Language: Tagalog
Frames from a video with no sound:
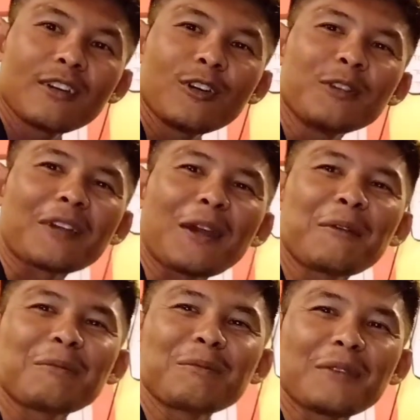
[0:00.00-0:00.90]
Uy,
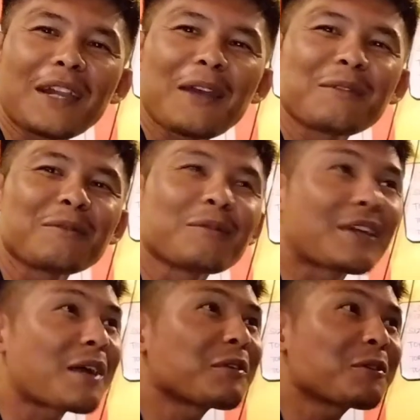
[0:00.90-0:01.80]
maraming maraming
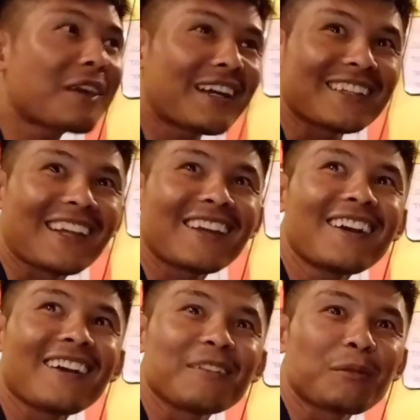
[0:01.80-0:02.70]
maraming gumagana talaga.